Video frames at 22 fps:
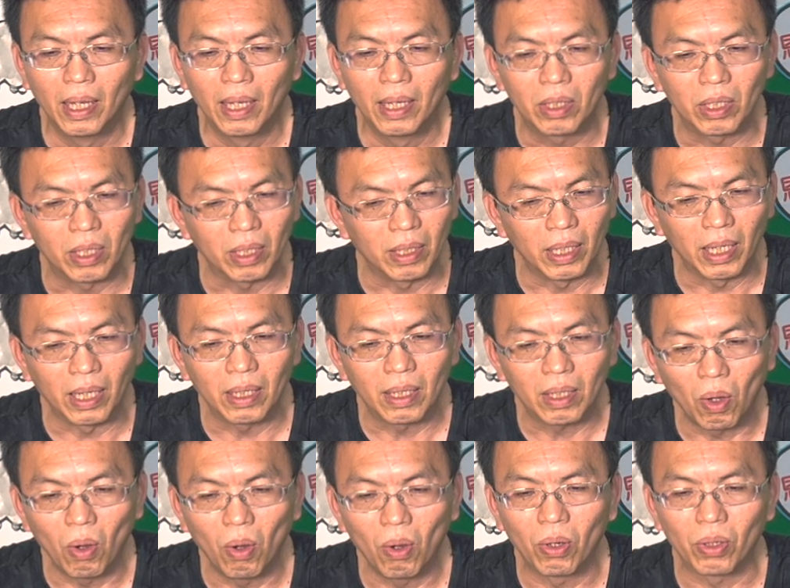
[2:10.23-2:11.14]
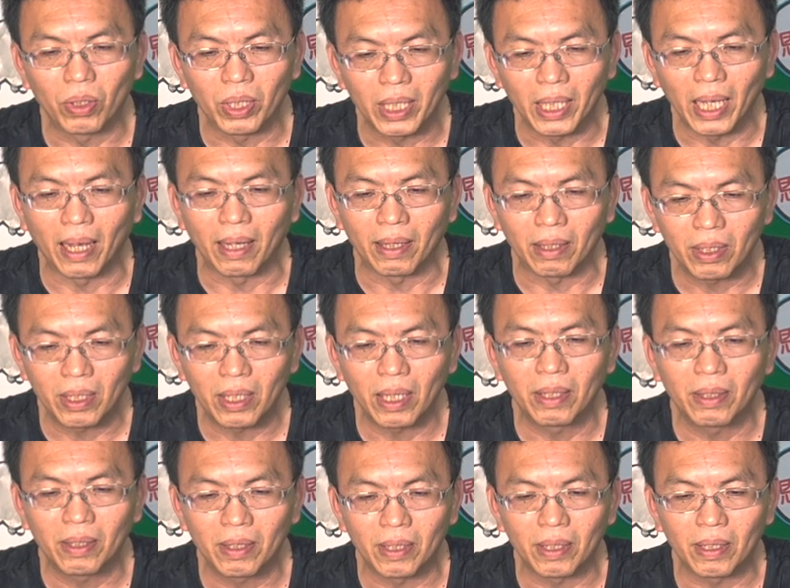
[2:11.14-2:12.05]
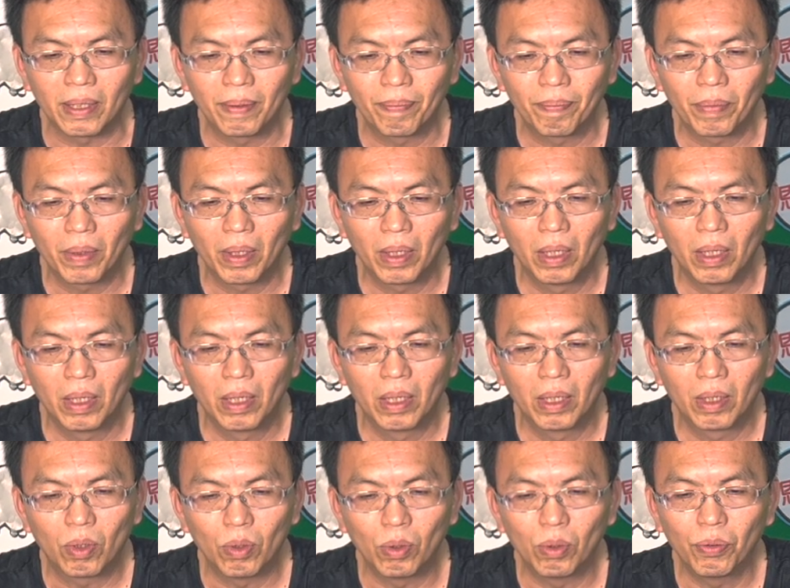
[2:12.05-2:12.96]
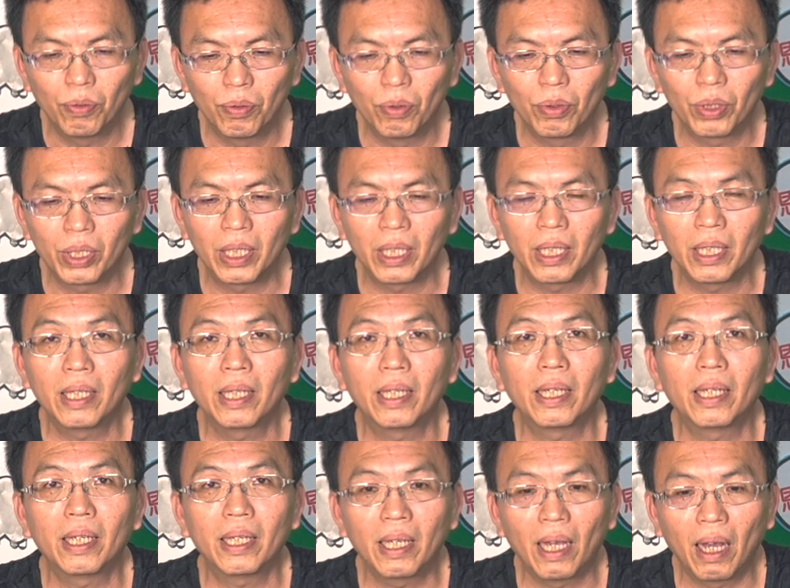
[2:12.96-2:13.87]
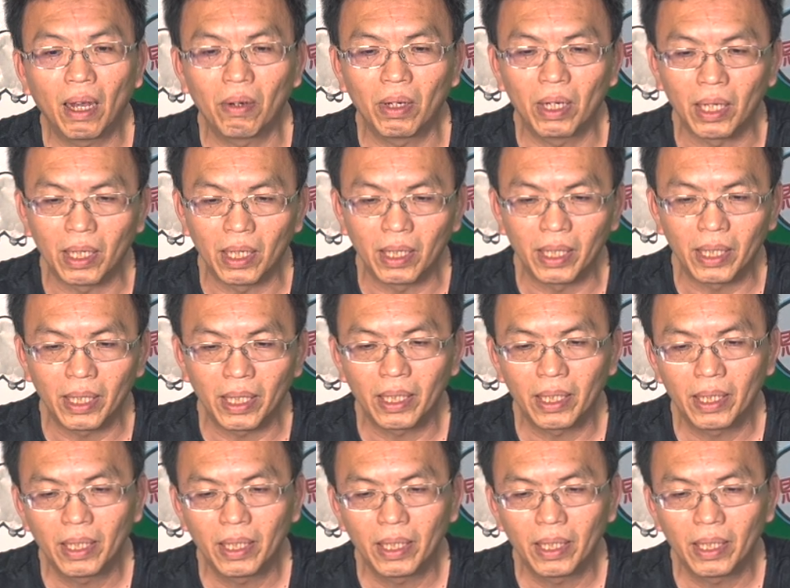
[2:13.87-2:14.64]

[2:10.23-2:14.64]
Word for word: 只能共享身子，故夫妻要合一。